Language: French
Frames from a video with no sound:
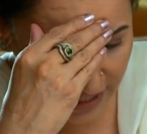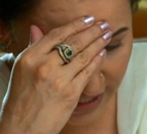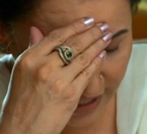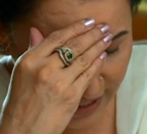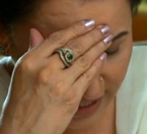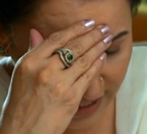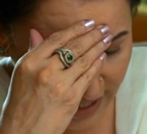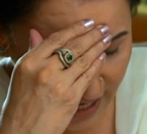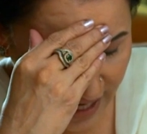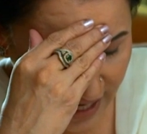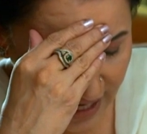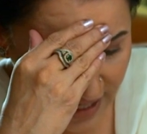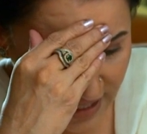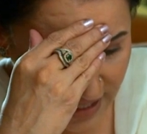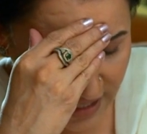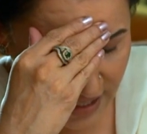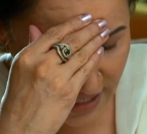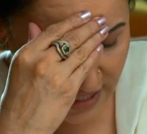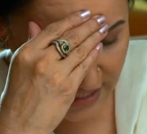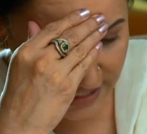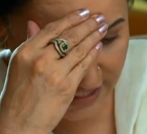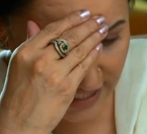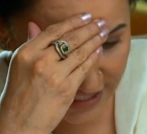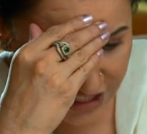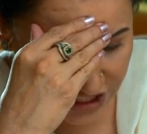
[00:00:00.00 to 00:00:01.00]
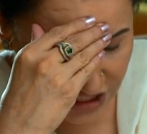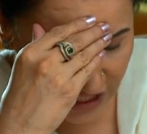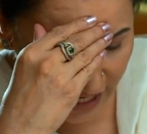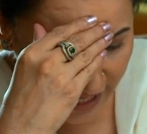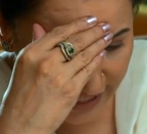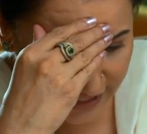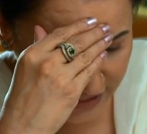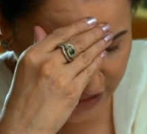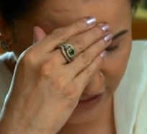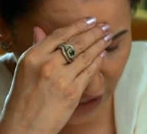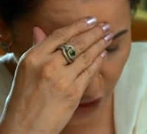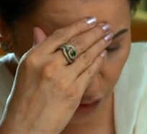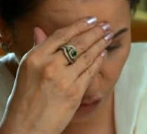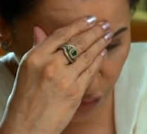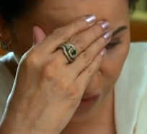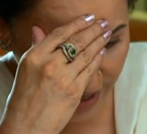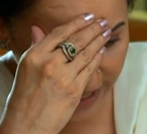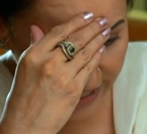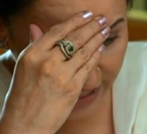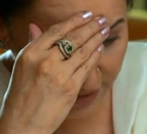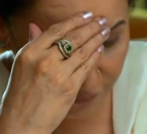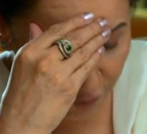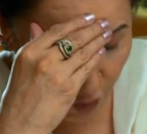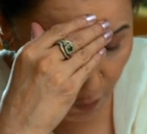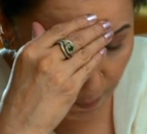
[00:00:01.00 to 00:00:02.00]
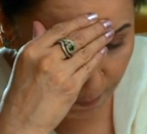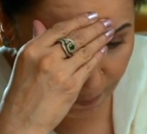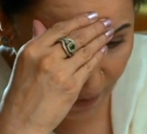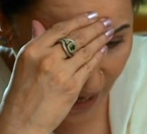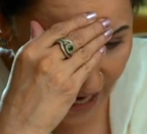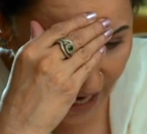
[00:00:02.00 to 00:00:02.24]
aujourd'hui, même après avoir su qu'elle est